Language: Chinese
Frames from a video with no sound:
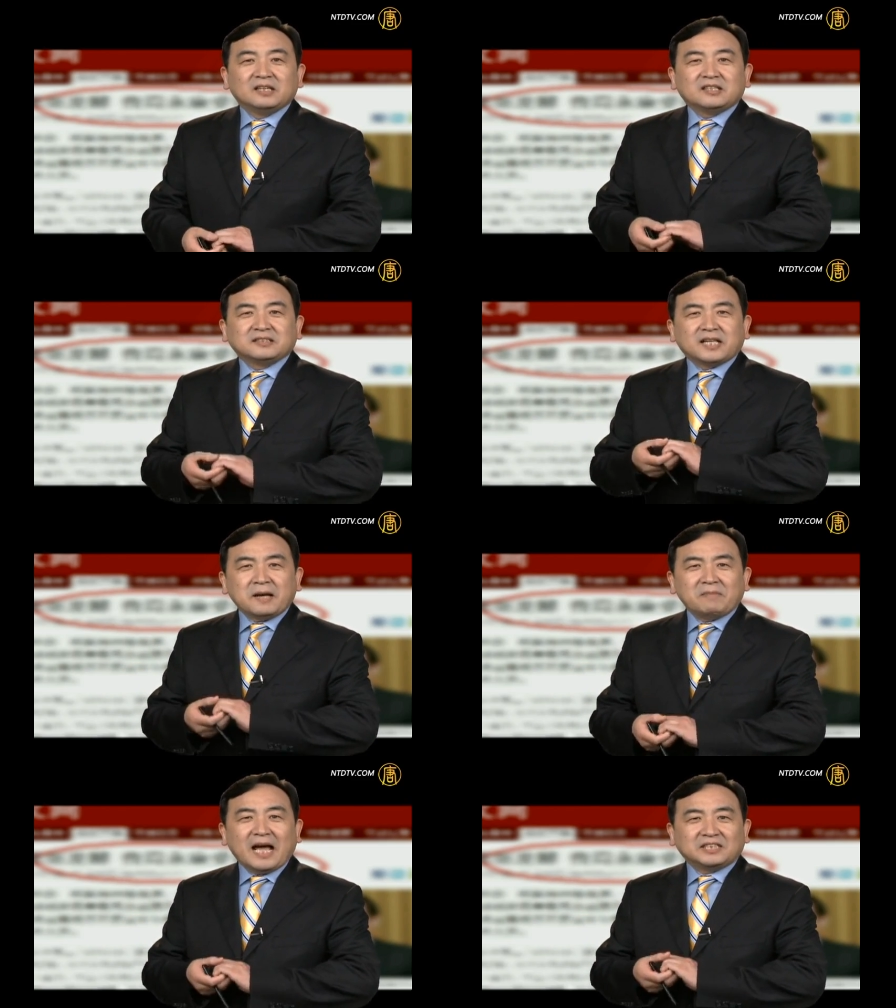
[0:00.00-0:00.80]
当
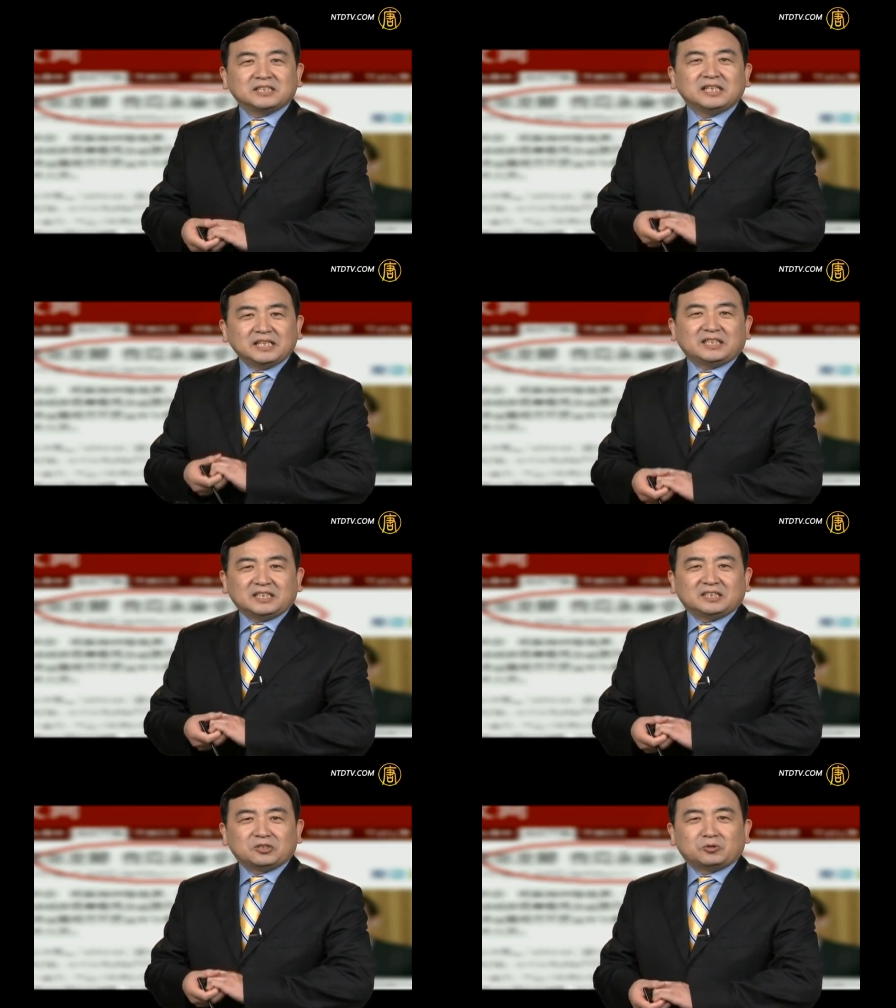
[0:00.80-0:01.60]
他们俩是一
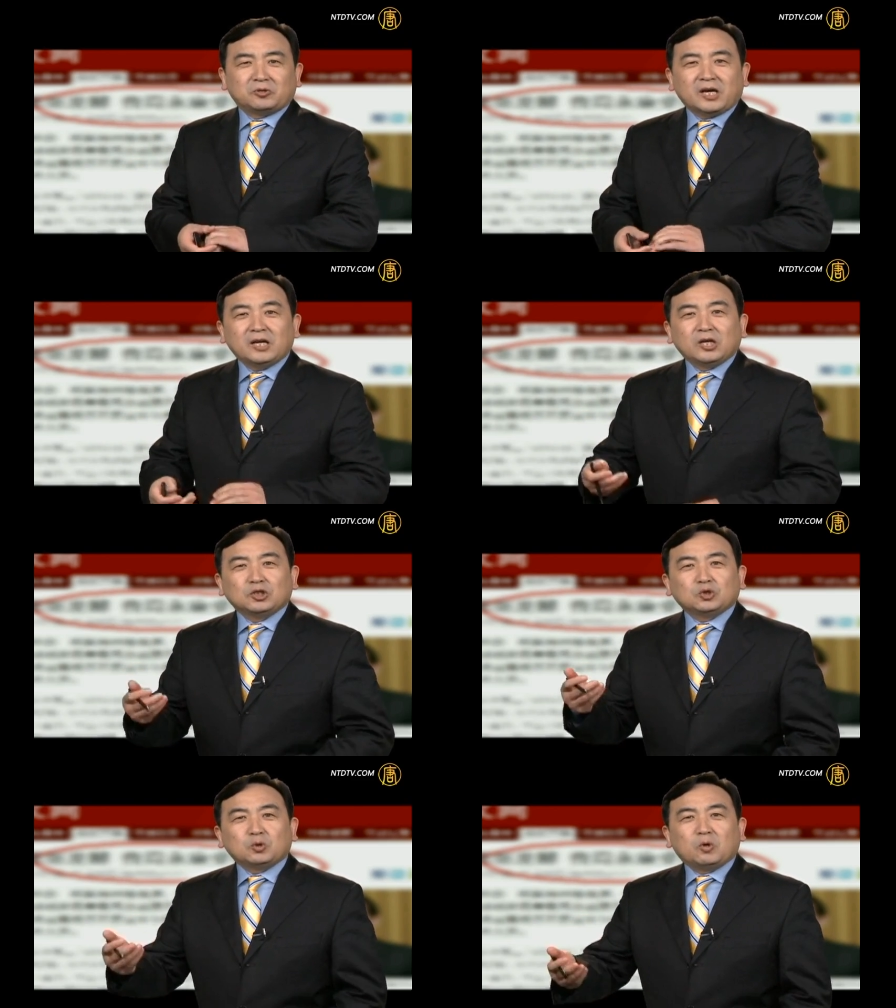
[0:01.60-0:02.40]
体的时候呢，
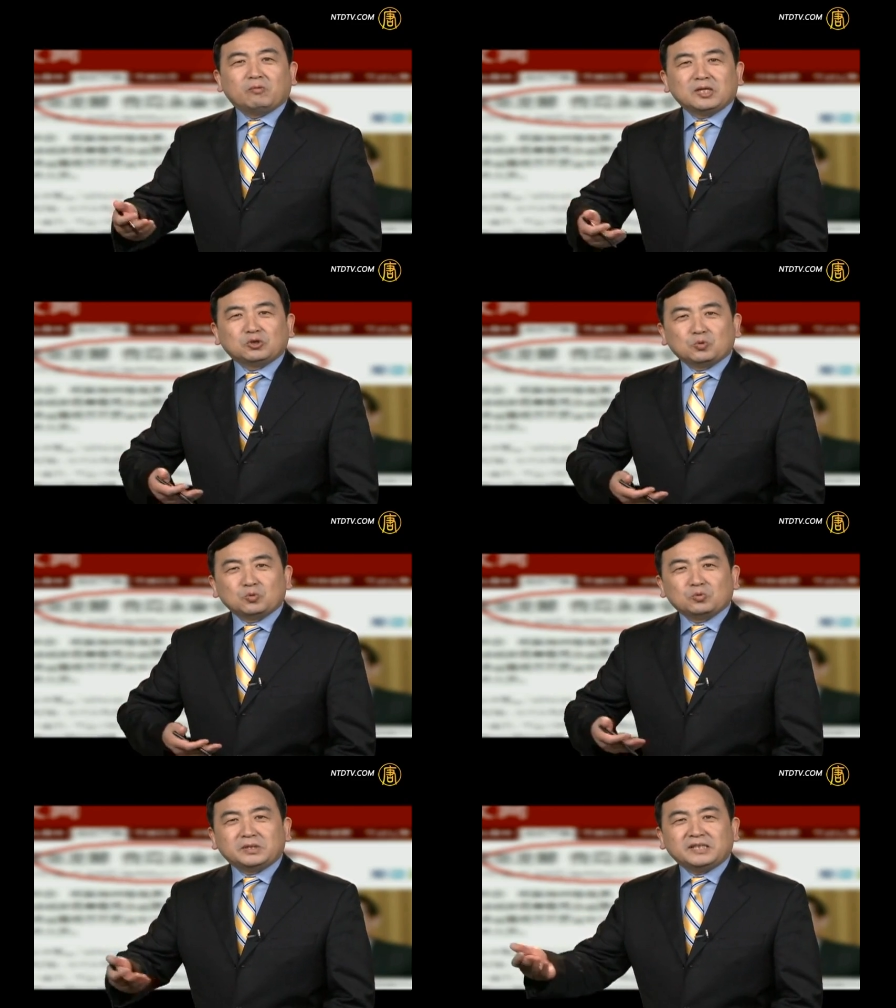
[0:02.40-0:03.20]
作为中
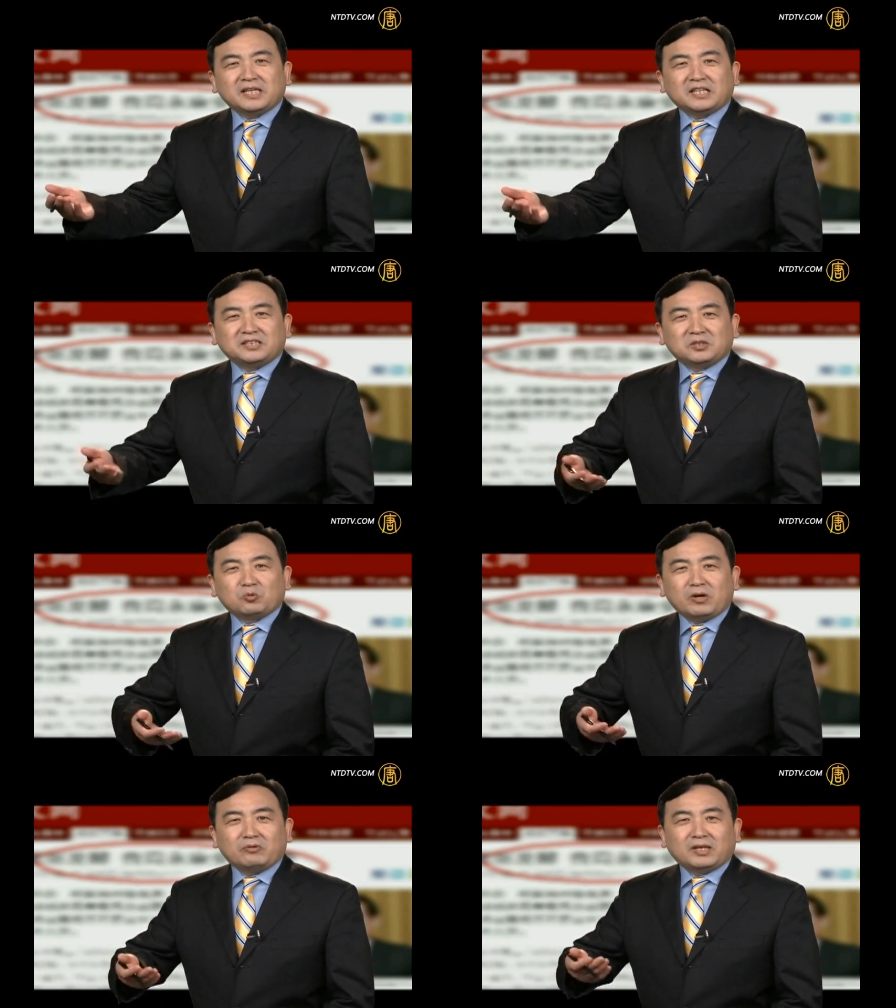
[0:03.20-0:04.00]
共现职
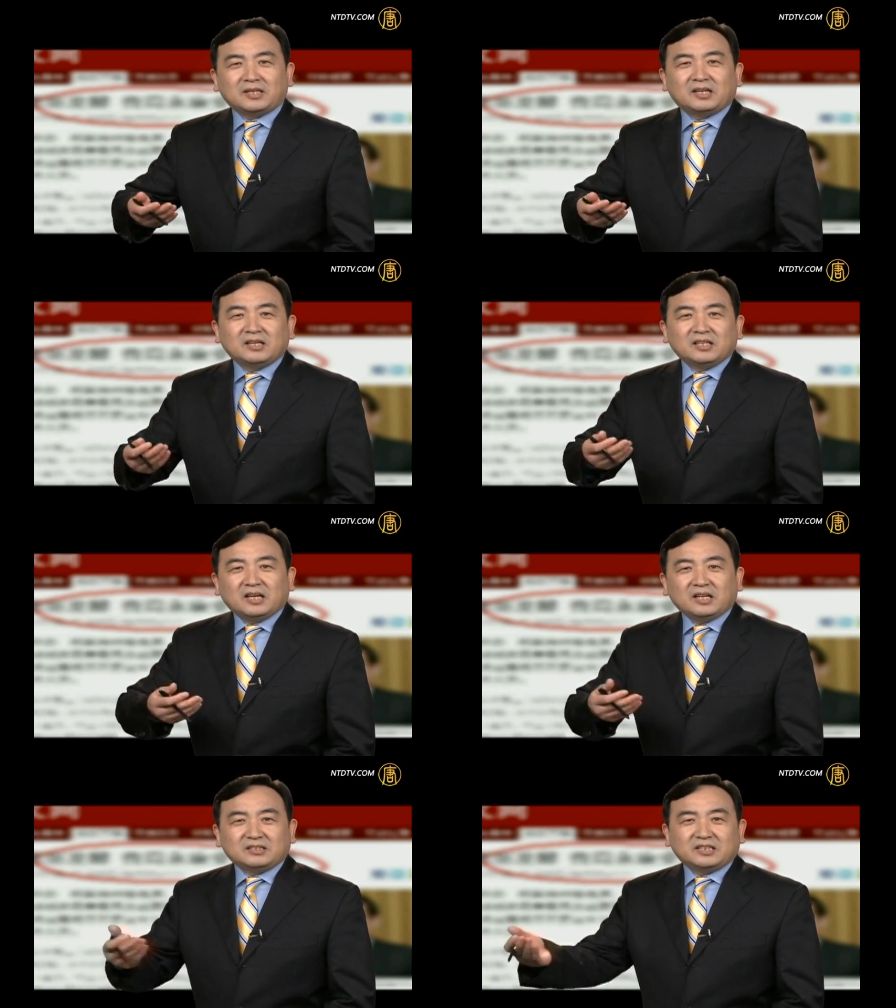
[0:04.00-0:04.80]
官员的
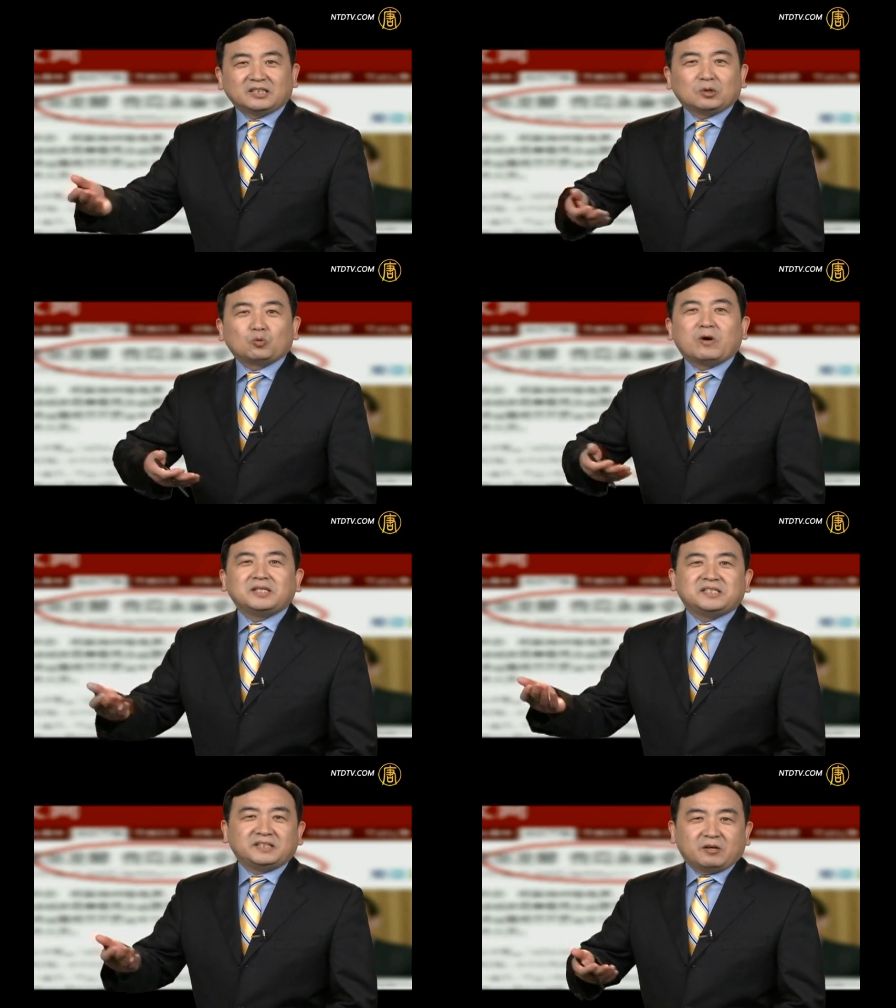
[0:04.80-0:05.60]
呃这个
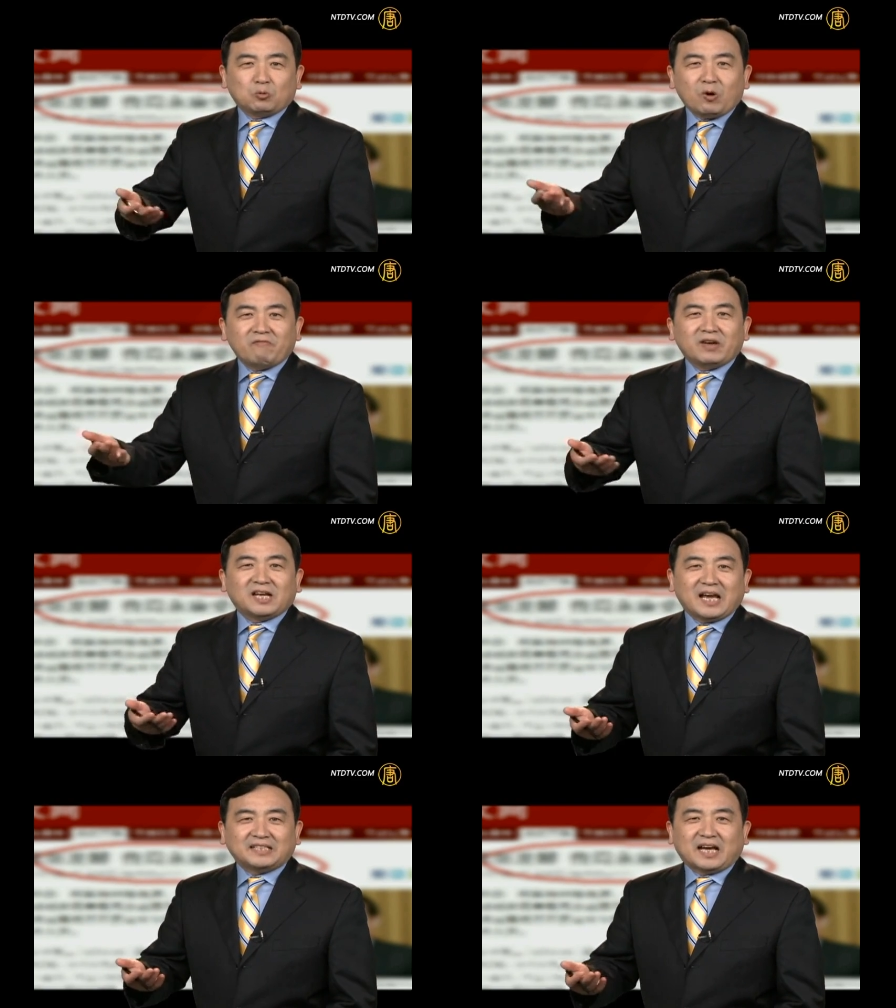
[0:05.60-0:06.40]
官阶官位
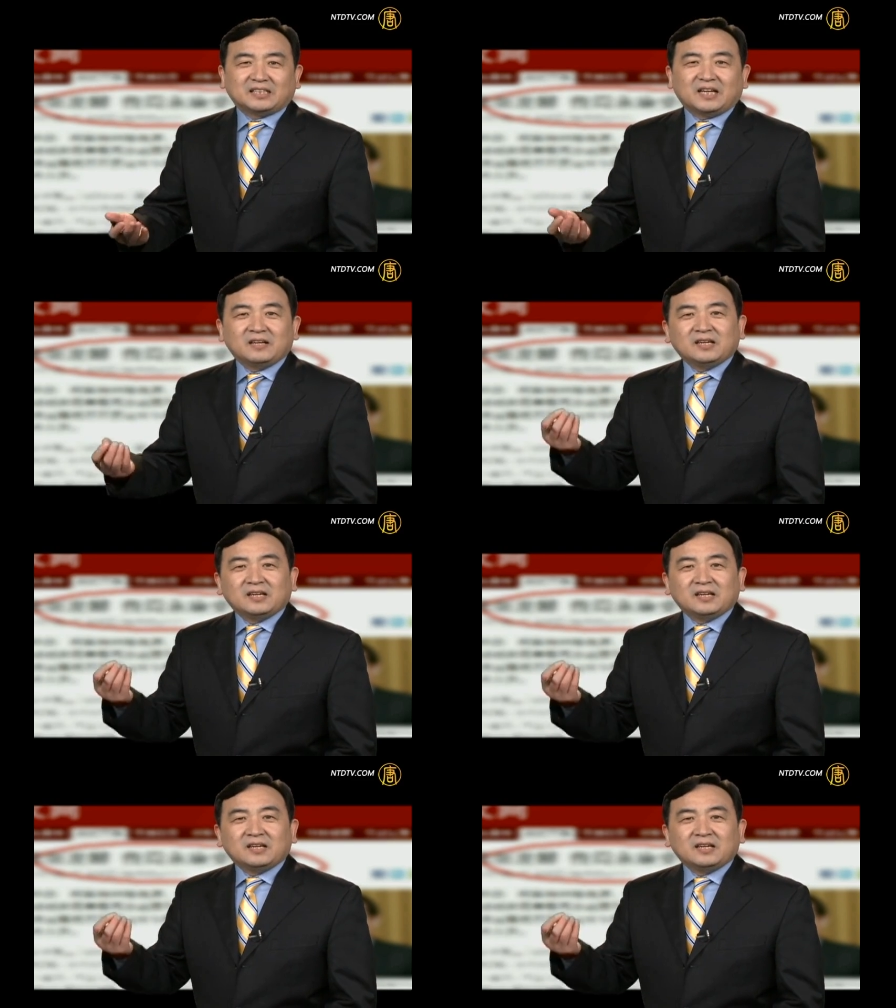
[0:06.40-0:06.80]
来讲呢，